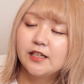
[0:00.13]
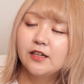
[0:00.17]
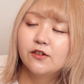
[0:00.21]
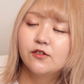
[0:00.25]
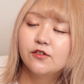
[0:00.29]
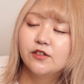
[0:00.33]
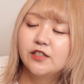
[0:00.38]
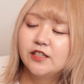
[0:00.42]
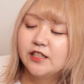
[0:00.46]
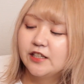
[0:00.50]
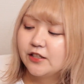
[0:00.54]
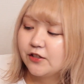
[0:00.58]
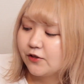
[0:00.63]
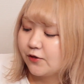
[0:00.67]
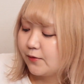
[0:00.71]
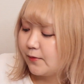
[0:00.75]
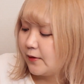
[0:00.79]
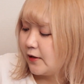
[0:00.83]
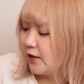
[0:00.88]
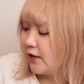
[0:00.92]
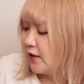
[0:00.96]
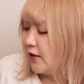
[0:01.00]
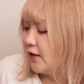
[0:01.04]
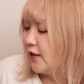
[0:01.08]
さんこんにちは、
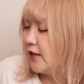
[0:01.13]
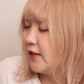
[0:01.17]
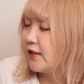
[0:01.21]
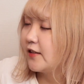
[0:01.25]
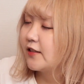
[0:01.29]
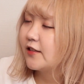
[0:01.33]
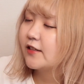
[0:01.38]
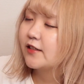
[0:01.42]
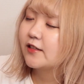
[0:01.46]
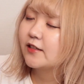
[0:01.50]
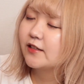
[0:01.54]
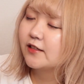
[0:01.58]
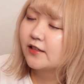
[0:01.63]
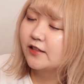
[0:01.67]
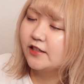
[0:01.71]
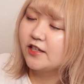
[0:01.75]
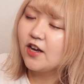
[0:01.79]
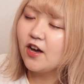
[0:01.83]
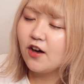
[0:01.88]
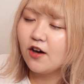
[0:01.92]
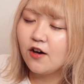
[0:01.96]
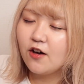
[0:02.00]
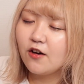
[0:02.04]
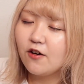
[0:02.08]
チョコバナナです。
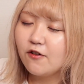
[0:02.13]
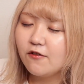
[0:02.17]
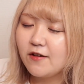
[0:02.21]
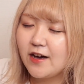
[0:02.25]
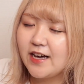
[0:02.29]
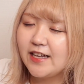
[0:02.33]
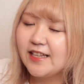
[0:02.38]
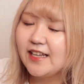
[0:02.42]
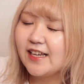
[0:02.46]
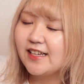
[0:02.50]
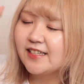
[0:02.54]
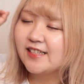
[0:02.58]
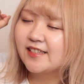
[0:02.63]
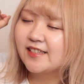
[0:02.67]
今日はで